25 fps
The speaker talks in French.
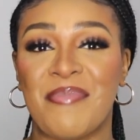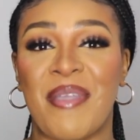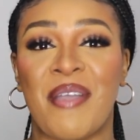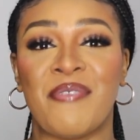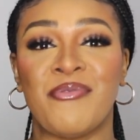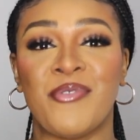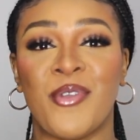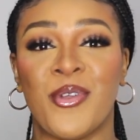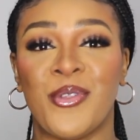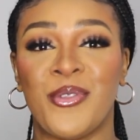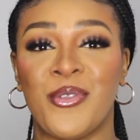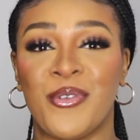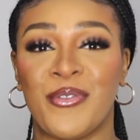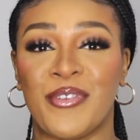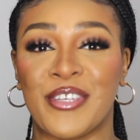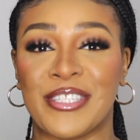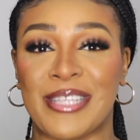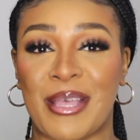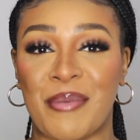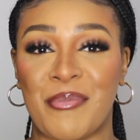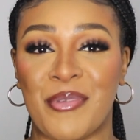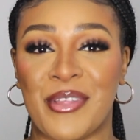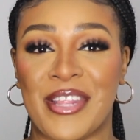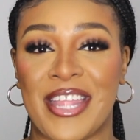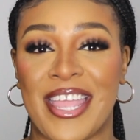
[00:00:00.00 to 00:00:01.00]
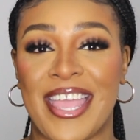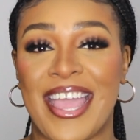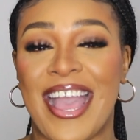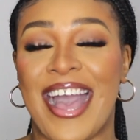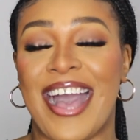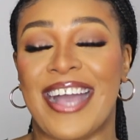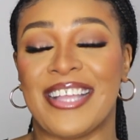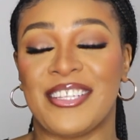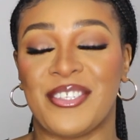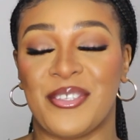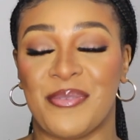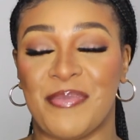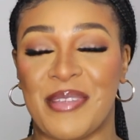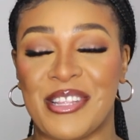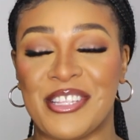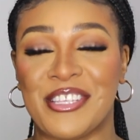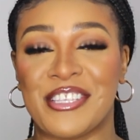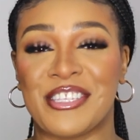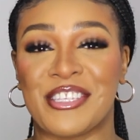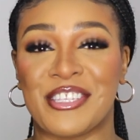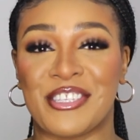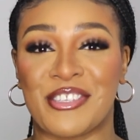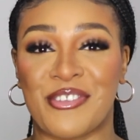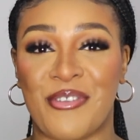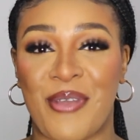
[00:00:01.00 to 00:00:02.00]
Bienvenue aux nouveaux abonnés. Hi to my
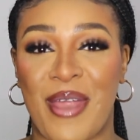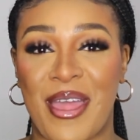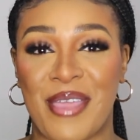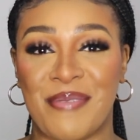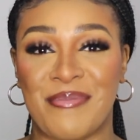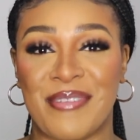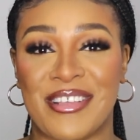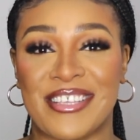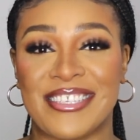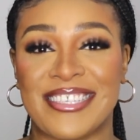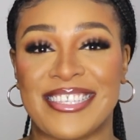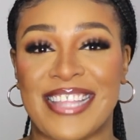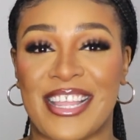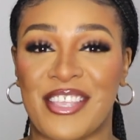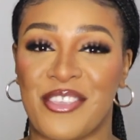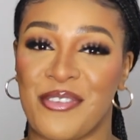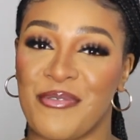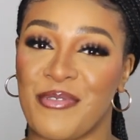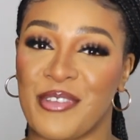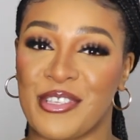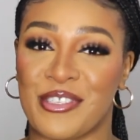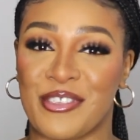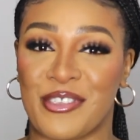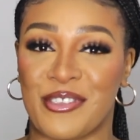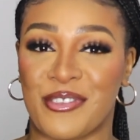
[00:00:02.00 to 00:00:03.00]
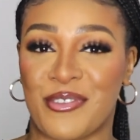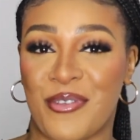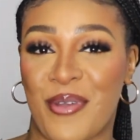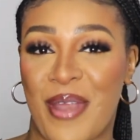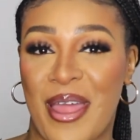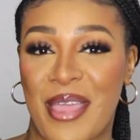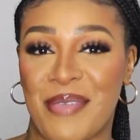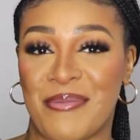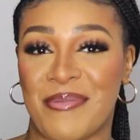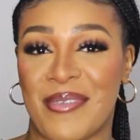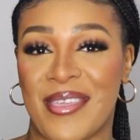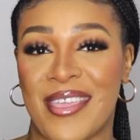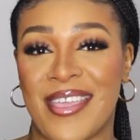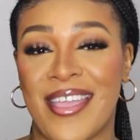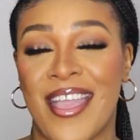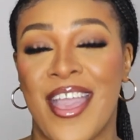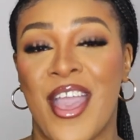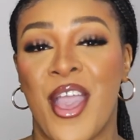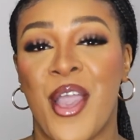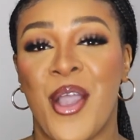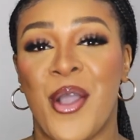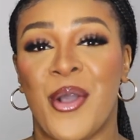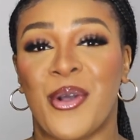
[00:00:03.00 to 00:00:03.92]
new subscribers, thank you for subscribing.